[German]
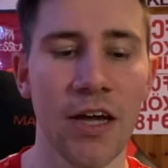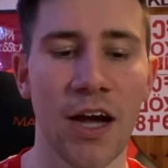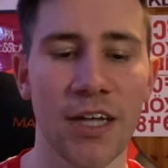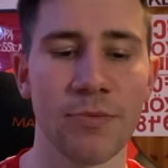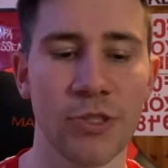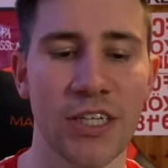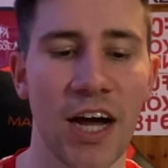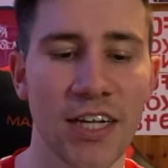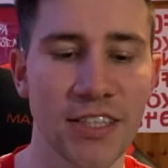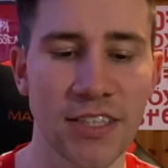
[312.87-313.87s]
Rasmus
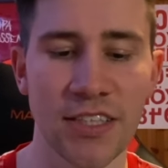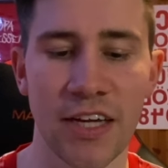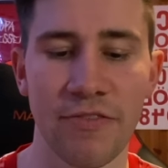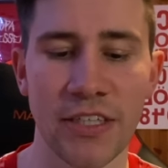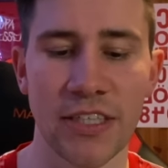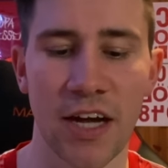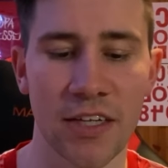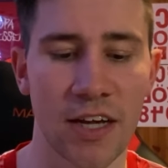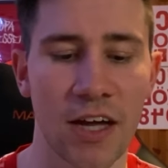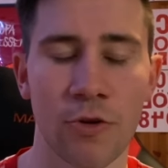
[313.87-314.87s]
Carstensen, denn wie
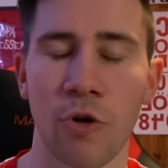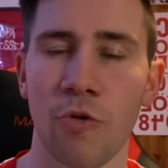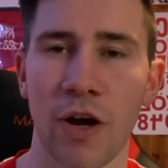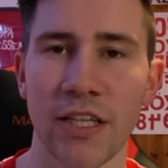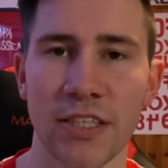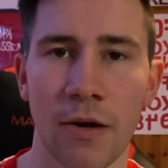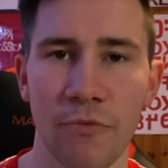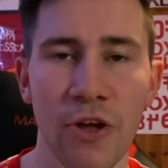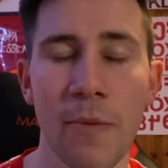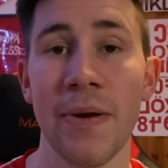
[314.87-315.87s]
gesagt, gerade Konkurrenzkampf
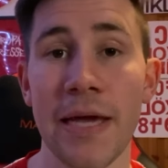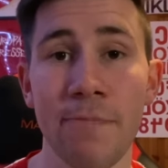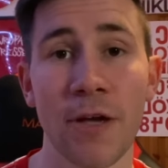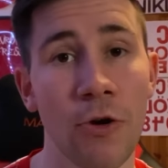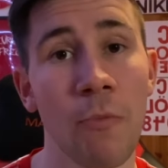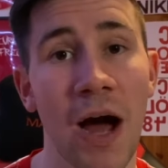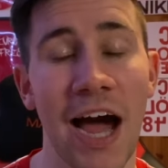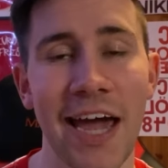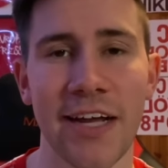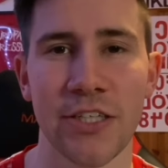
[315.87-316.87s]
belebt ja nun mal
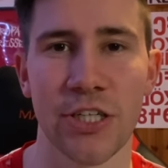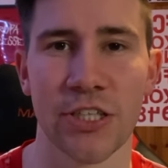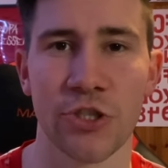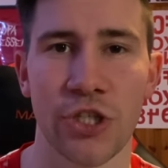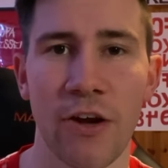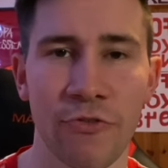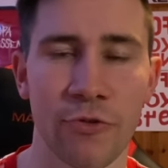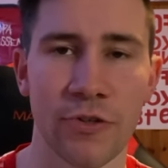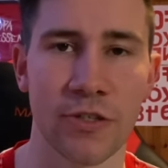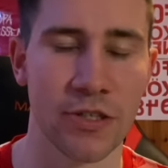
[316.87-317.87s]
eigentlich das Geschäft
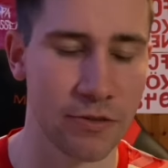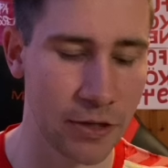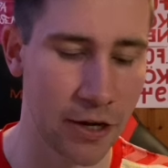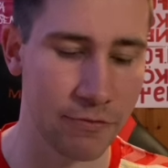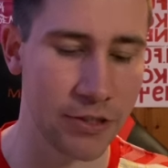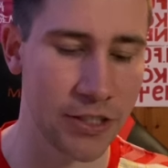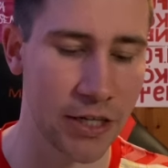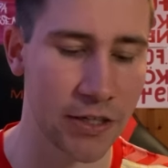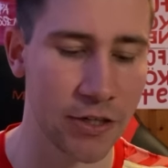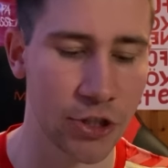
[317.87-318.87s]
und äh, ja, wie
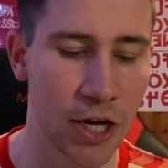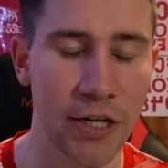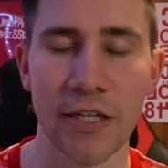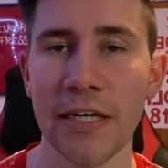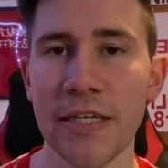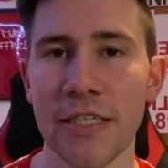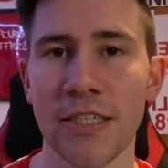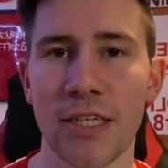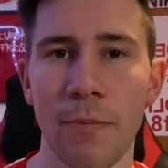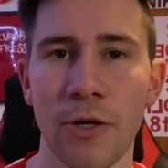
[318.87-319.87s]
gesagt, anscheinend
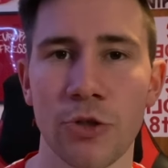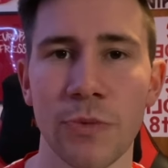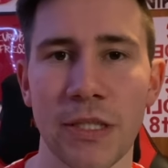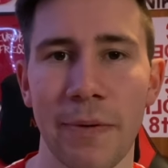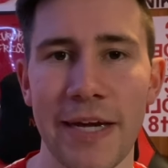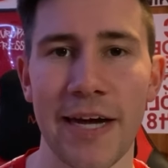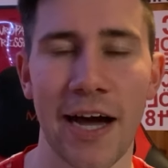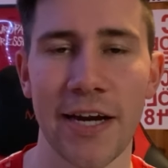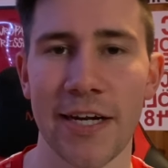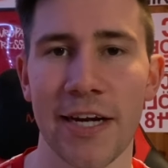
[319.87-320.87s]
ist da Benno Schmitz aber eher
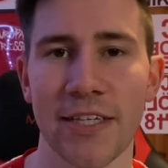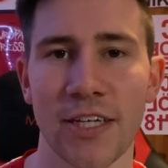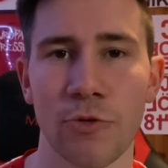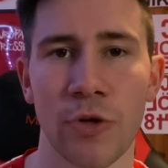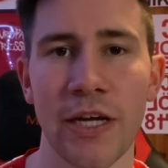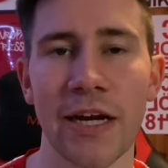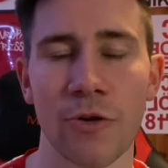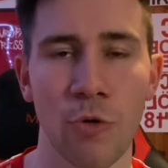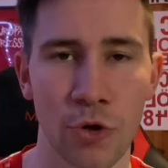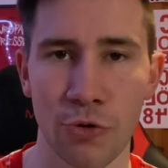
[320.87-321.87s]
einer, der dann sagt, okay, dann
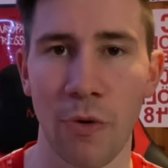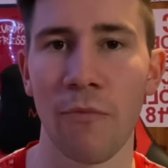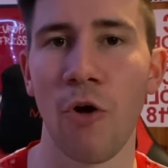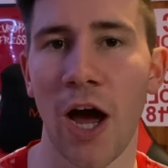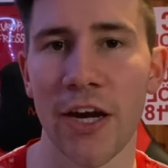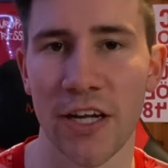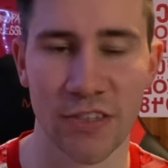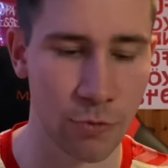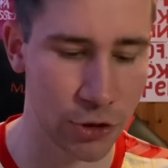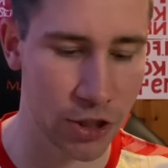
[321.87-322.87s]
gucke ich mal woanders,
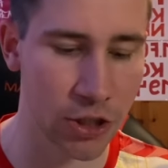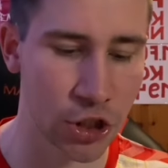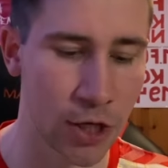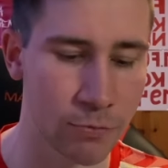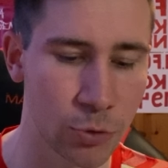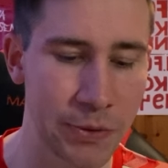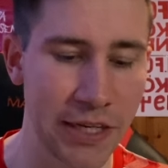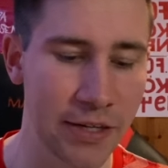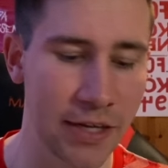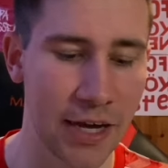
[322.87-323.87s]
wo ich dann Stamm
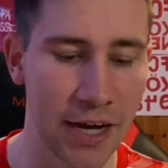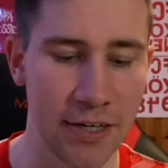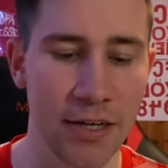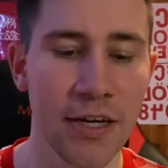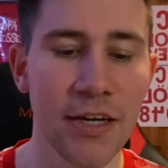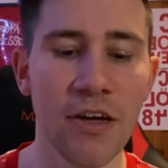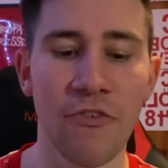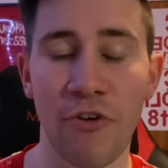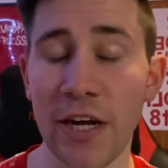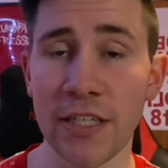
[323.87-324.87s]
spielen kann.
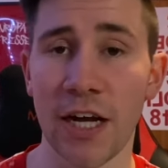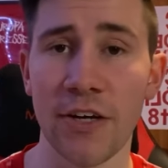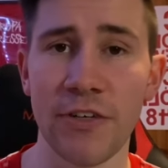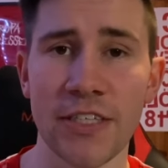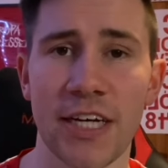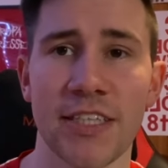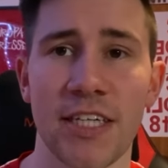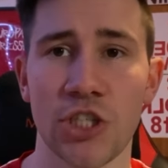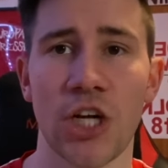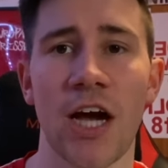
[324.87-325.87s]
Fände ich halt, wie gesagt,
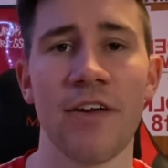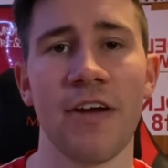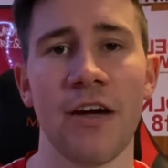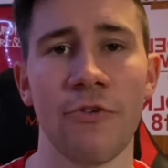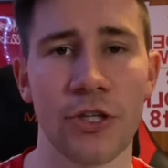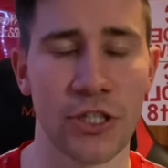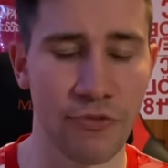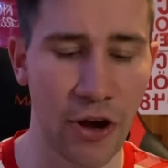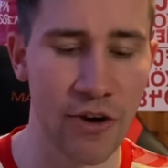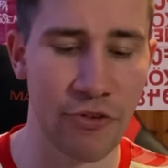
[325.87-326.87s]
sehr schade, wenn er wirklich den
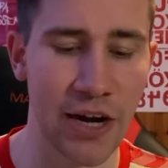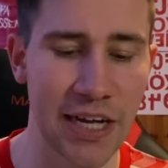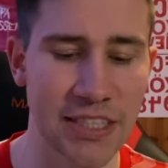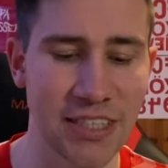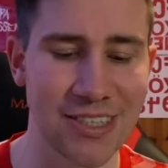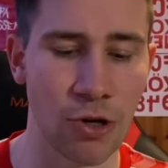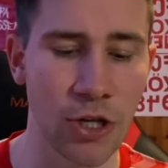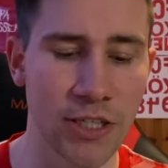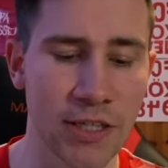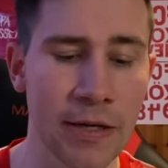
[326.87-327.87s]
Verein verlassen
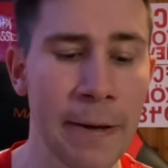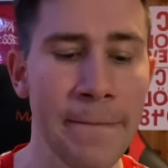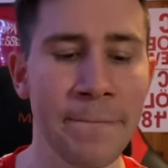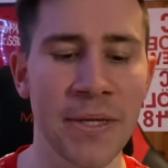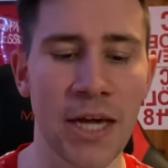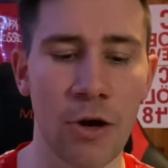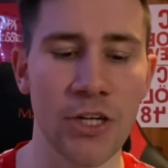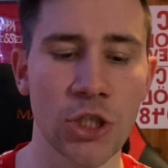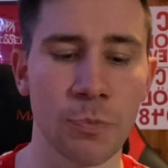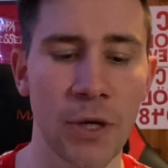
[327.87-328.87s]
sollte. Ja, und
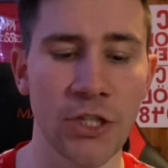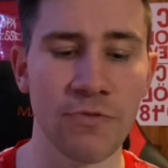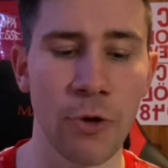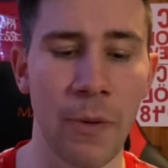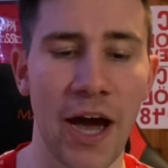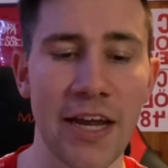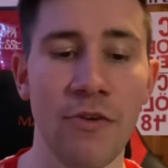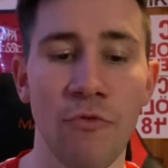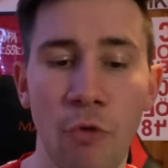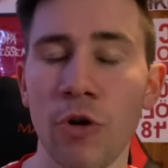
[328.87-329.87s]
jetzt sprechen wir über
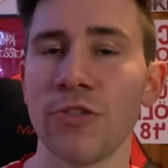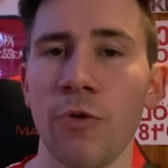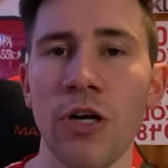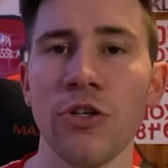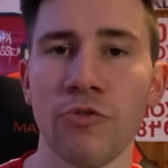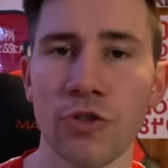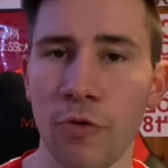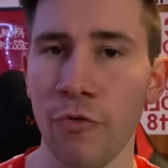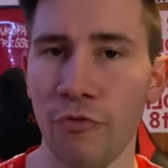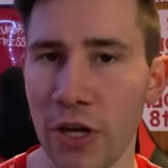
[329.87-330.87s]
einen, wo es wohl
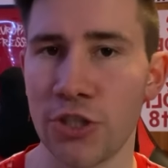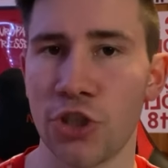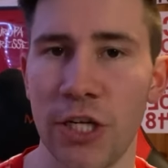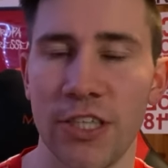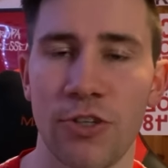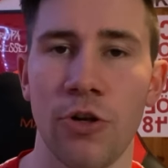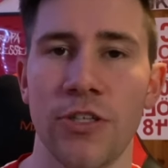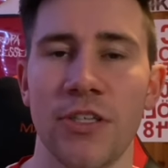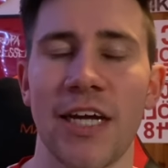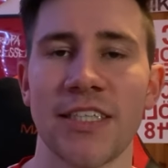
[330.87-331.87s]
so feststehen
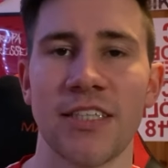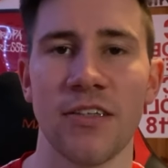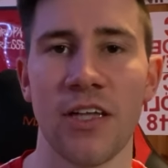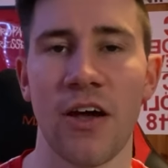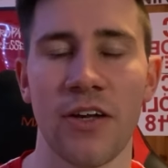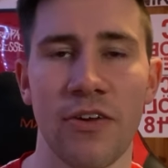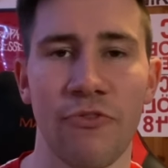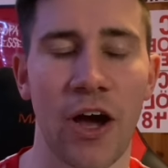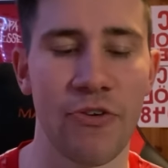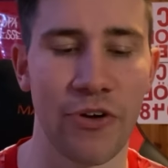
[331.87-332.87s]
sollte, dass der den
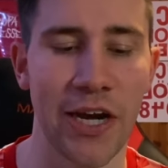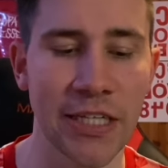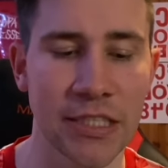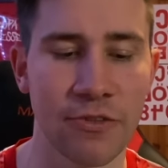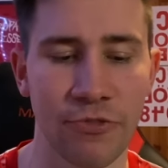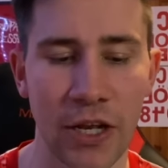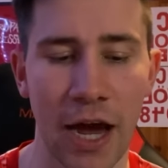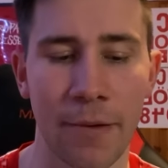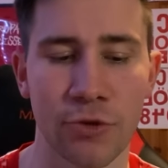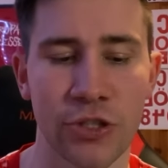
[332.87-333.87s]
Verein verlässt. Viele
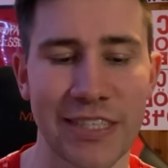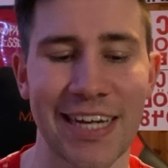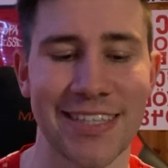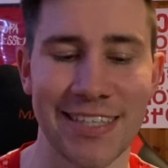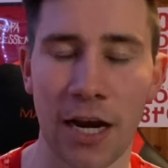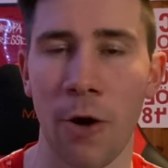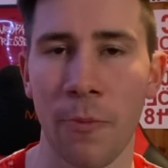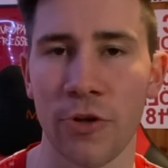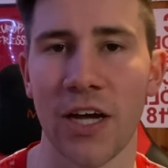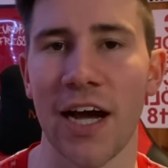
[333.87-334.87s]
haben schon gesagt, sie glauben
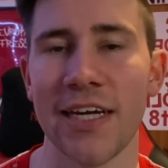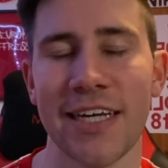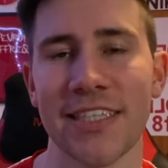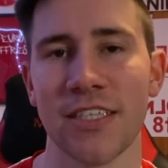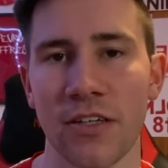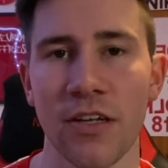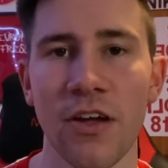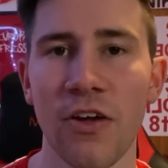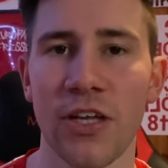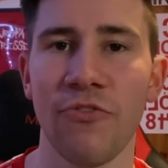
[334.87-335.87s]
auch daran, dass er
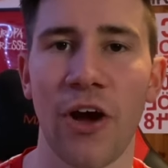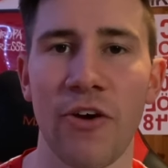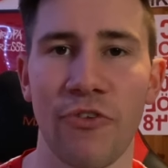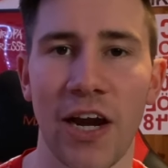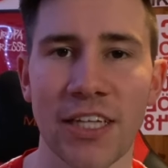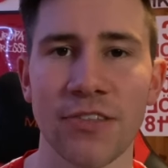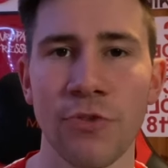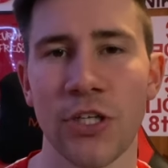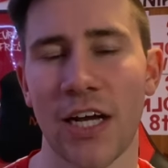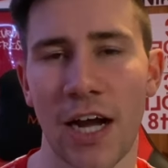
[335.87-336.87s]
den Verein verlassen
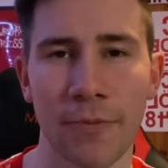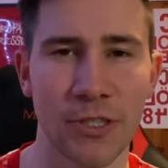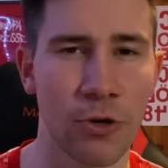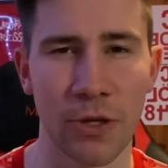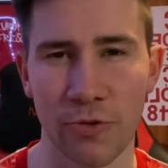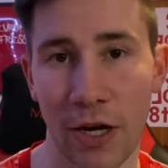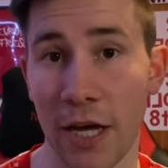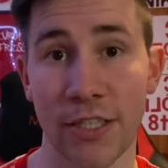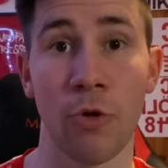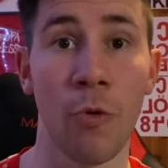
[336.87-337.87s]
wird. Dann gab es ja nochmal so ein
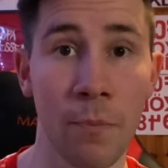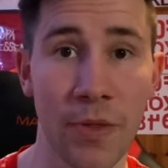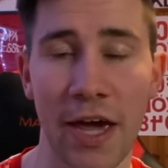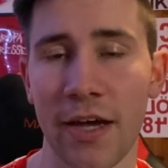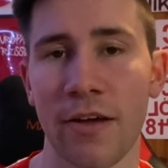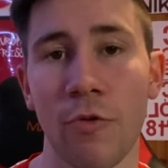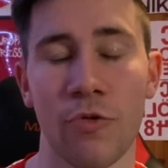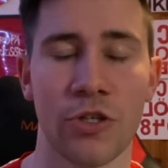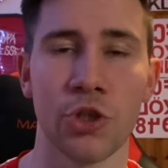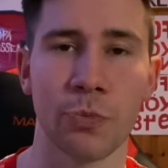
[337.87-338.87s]
kleines Umdenken
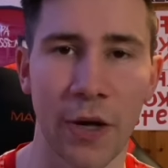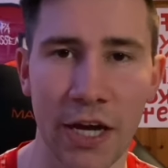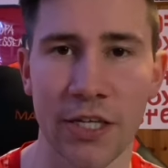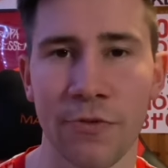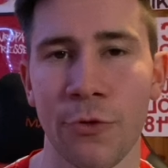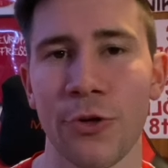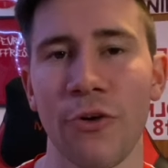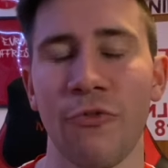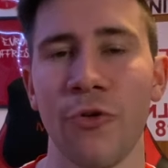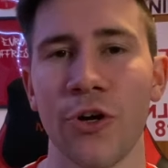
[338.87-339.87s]
und Gespräche wurden
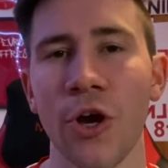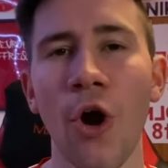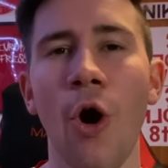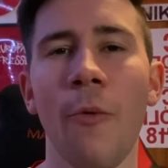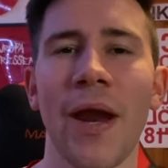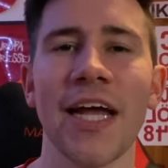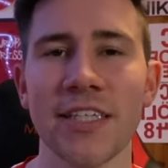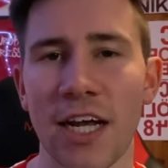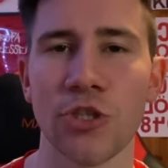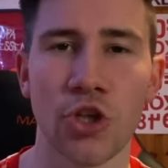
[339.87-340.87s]
geführt. Und man hatte
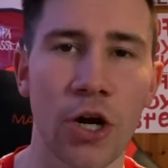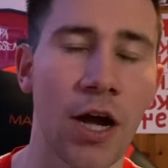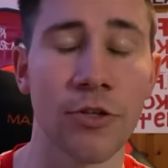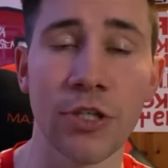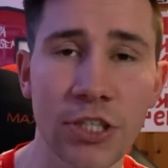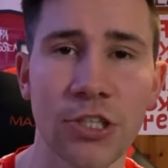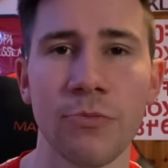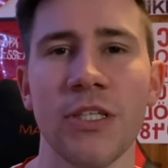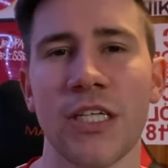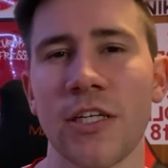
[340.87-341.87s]
dann schon, also ich
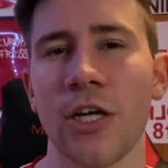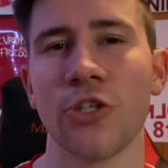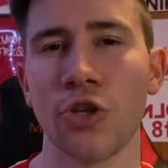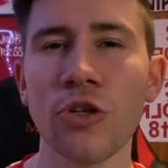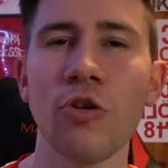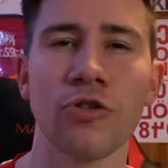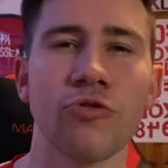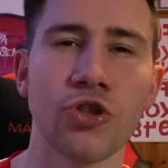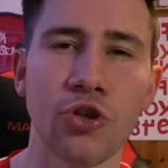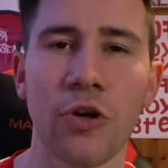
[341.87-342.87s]
zumindest hatte dann schon noch so
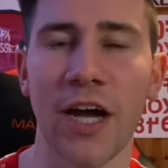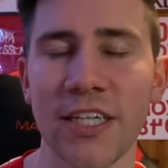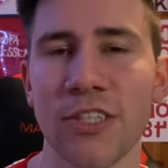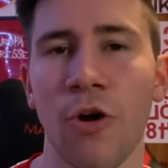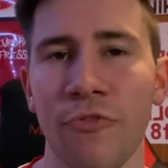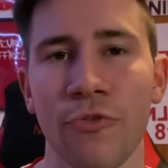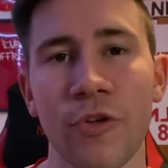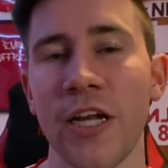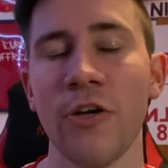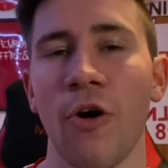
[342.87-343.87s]
ein Stück Resthoffnung,
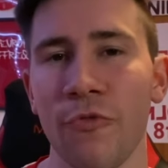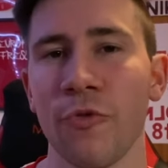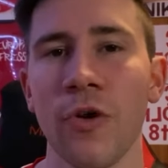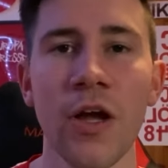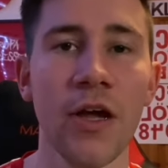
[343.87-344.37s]
denn die Hoffnung,